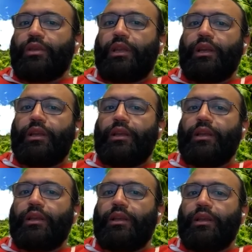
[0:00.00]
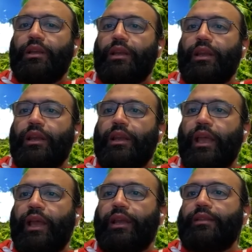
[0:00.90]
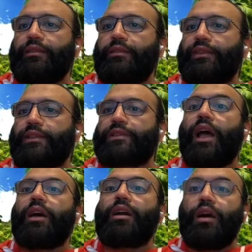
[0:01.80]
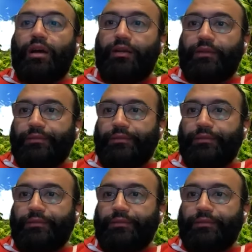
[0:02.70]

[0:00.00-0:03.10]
اللي قاعد في الصحراء